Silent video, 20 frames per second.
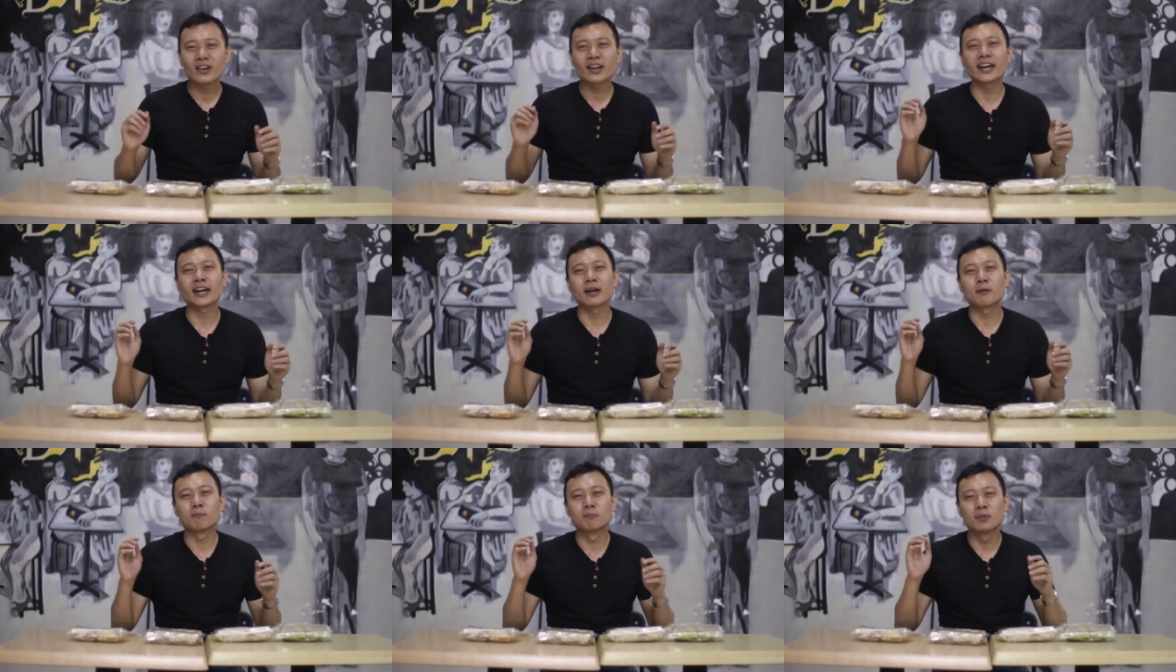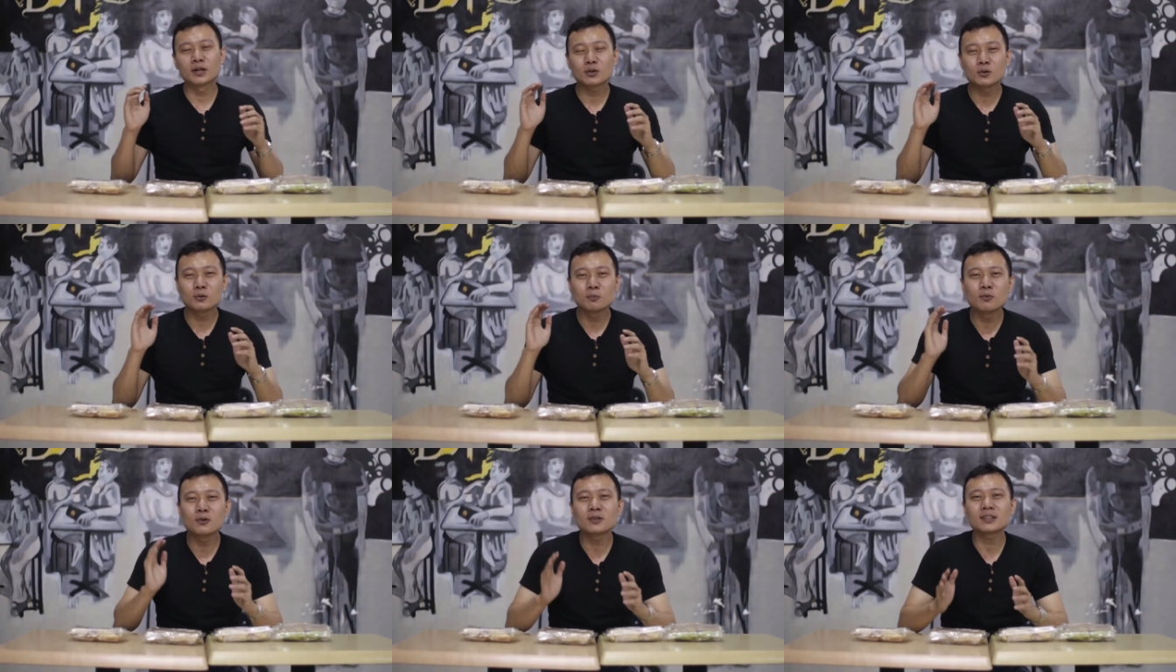Oke,
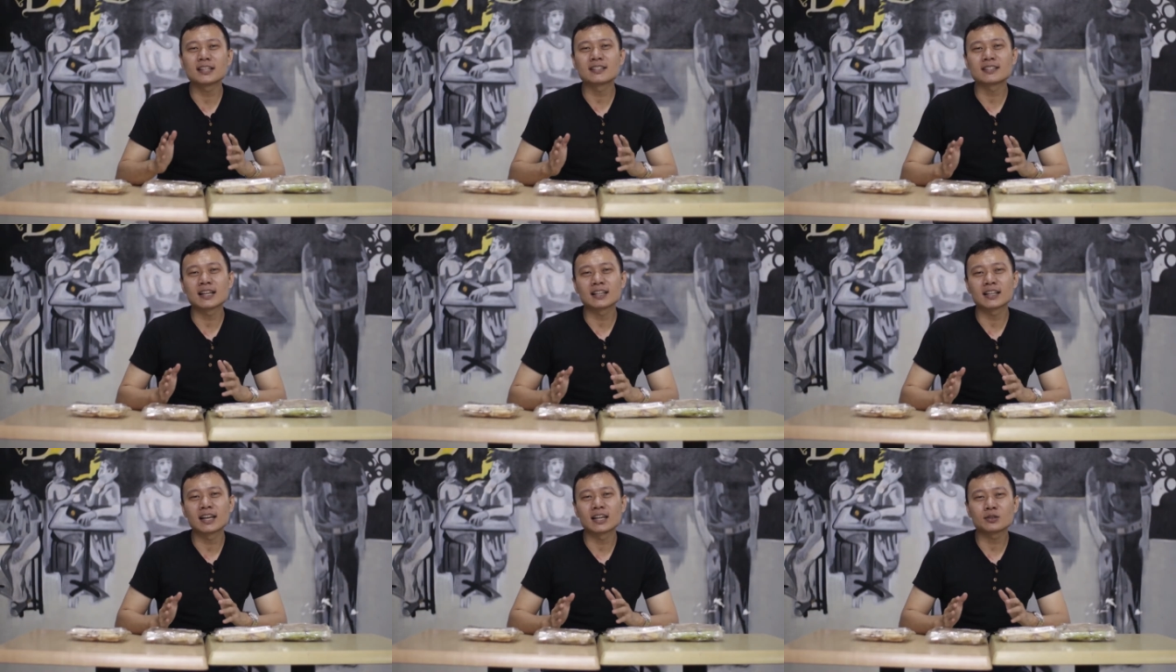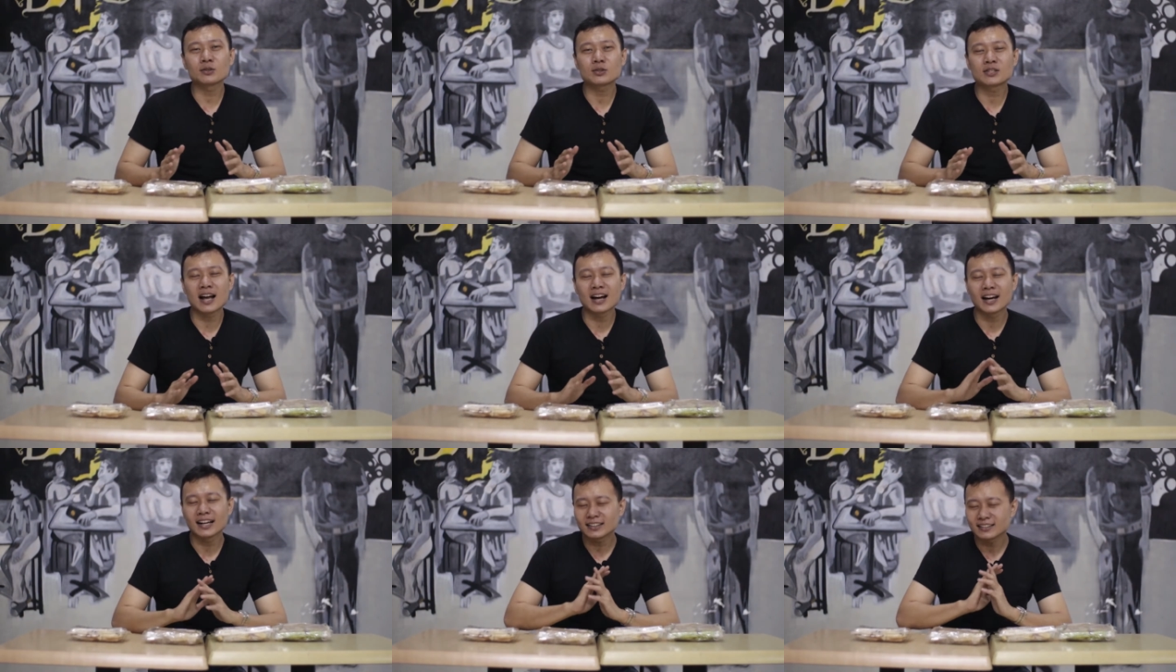berhubung di sana
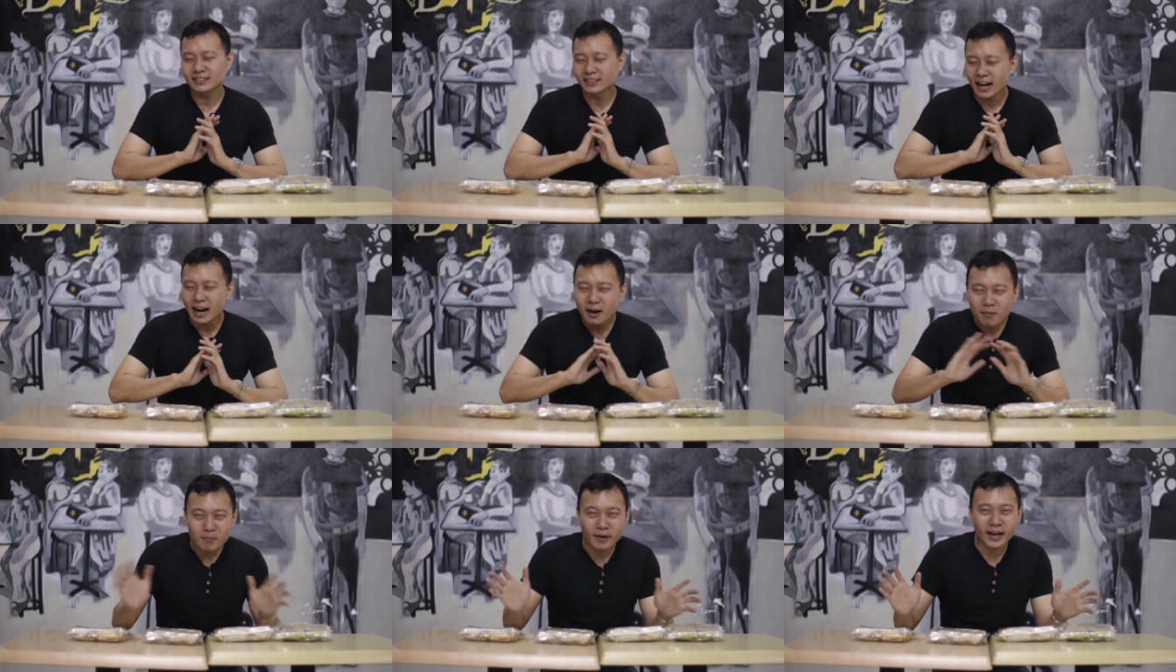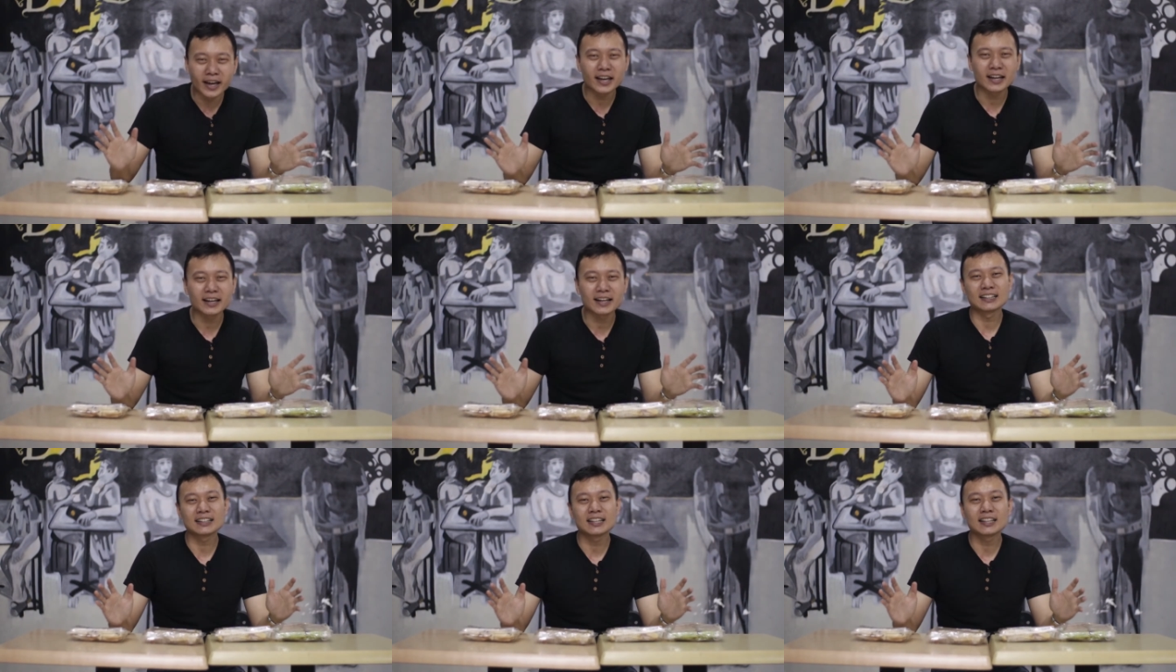itu sangat
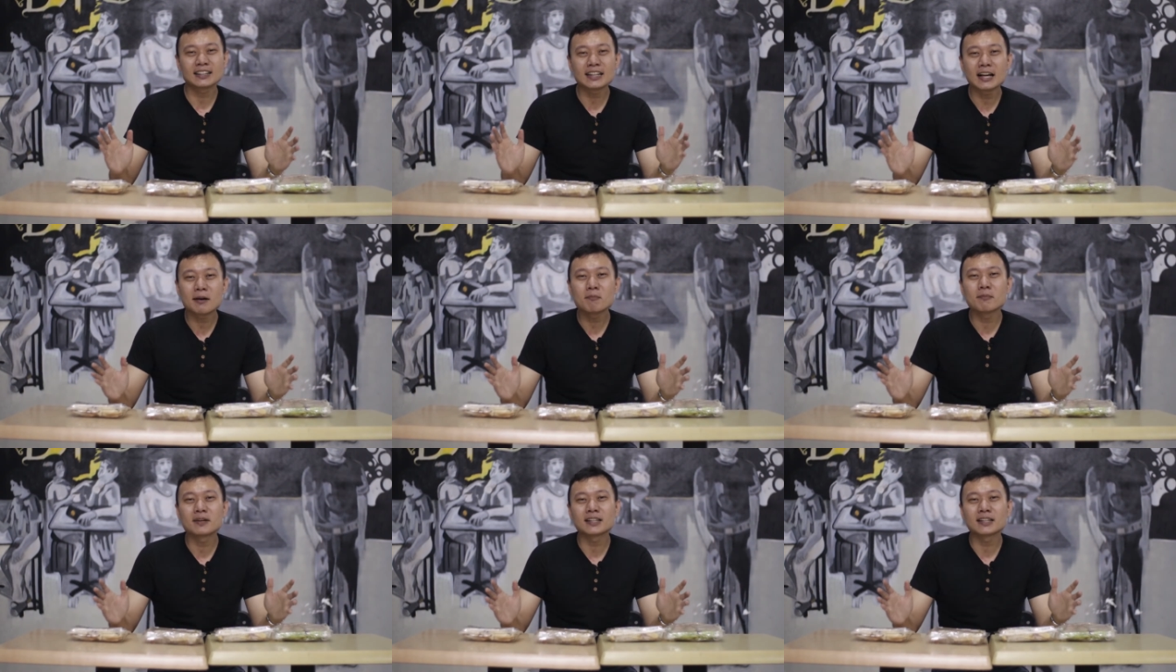ramai dan kita